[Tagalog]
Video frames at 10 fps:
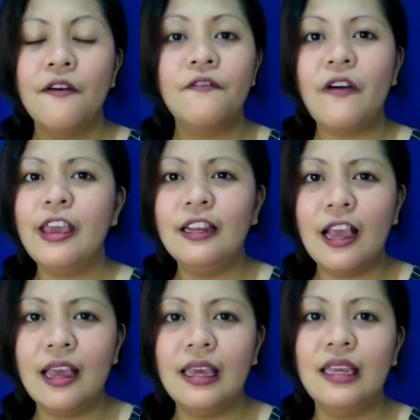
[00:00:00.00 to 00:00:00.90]
fine
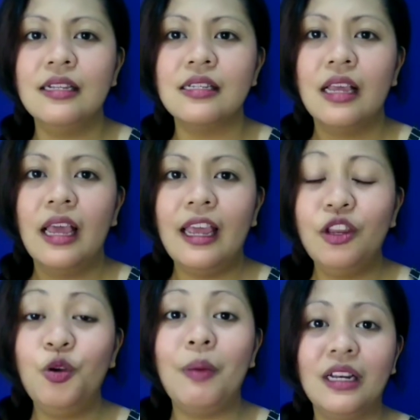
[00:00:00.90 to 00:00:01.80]
lines,
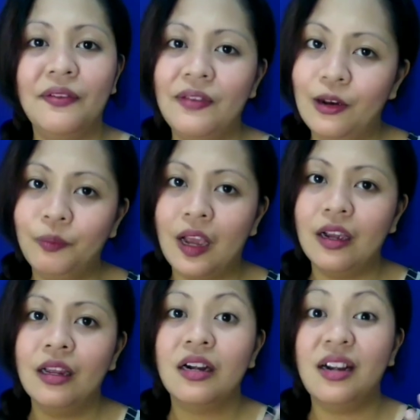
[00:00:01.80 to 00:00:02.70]
and pag-develop
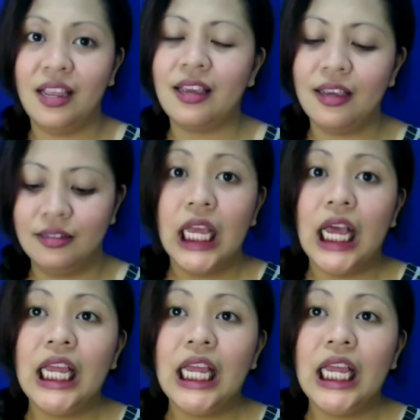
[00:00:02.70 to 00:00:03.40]
ng wrinkles.